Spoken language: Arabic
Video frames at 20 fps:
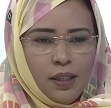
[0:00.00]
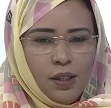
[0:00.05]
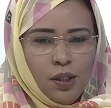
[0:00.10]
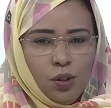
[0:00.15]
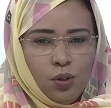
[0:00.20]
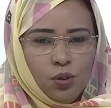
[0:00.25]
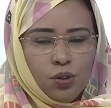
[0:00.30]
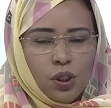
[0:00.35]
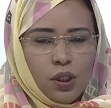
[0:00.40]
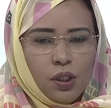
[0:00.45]

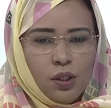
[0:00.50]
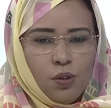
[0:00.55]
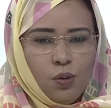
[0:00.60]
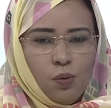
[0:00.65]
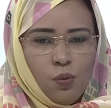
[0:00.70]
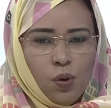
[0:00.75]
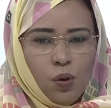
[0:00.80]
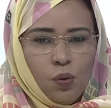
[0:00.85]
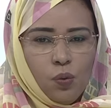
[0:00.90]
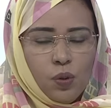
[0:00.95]
يحوز عليه
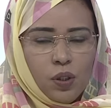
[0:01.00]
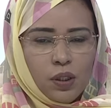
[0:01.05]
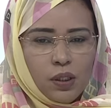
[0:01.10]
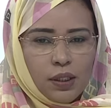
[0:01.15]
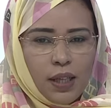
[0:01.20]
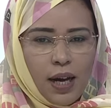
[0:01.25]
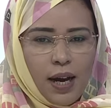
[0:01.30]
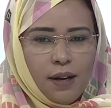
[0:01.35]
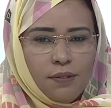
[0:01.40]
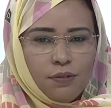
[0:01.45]
هو
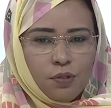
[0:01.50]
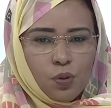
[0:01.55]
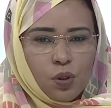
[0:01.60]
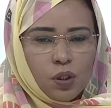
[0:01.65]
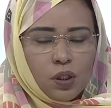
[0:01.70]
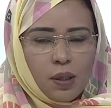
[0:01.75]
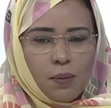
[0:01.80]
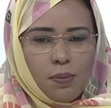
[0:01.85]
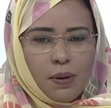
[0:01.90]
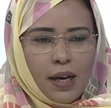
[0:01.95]
ويضعف ذوك
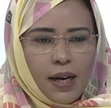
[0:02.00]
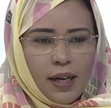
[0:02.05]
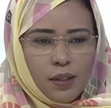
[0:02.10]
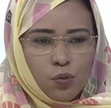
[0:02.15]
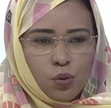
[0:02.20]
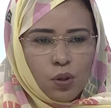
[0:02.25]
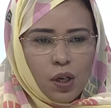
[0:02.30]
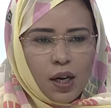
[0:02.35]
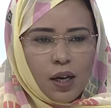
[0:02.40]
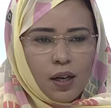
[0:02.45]
الطبقات
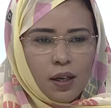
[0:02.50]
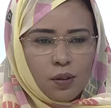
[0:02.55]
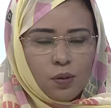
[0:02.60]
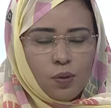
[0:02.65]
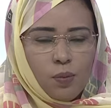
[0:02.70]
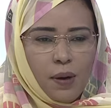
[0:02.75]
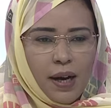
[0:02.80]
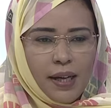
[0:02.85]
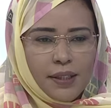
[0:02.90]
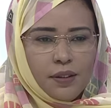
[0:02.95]

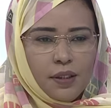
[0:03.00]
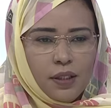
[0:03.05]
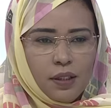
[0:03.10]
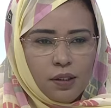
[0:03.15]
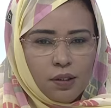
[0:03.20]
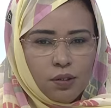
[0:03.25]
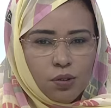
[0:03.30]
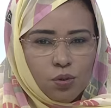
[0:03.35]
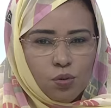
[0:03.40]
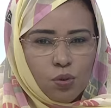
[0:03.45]
ويرققهم حتى
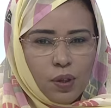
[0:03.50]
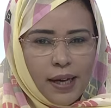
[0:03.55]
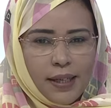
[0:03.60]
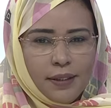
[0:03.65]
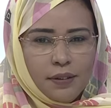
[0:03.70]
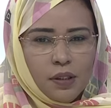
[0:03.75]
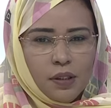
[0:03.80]
ينعدوا عاد